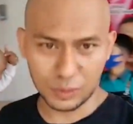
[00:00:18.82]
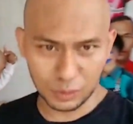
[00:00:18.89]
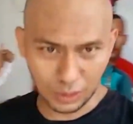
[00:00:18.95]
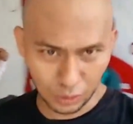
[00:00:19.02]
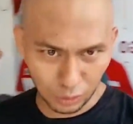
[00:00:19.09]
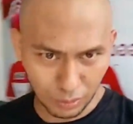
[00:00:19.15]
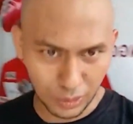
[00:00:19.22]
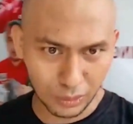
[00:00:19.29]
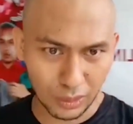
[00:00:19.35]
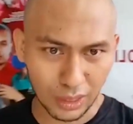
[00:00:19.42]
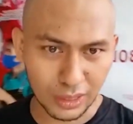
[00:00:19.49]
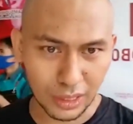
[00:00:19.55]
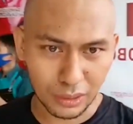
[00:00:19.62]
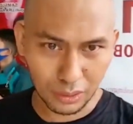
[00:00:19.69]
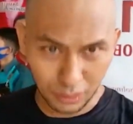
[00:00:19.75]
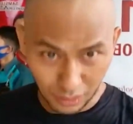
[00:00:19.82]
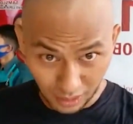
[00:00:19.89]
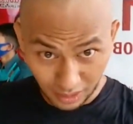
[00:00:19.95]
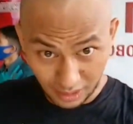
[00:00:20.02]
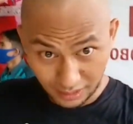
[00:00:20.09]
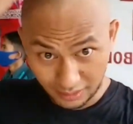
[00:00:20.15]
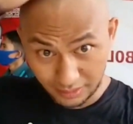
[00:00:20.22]
Tantri atau
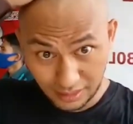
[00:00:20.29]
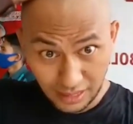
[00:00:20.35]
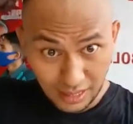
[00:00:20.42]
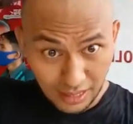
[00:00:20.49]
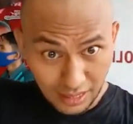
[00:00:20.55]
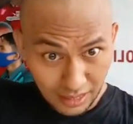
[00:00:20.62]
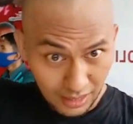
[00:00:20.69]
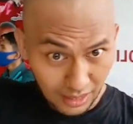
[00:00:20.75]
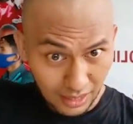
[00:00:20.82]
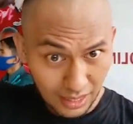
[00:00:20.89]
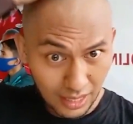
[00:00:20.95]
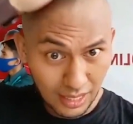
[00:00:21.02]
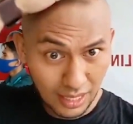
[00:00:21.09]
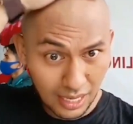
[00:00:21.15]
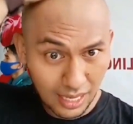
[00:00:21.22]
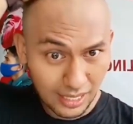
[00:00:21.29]
koleganya yang berurusan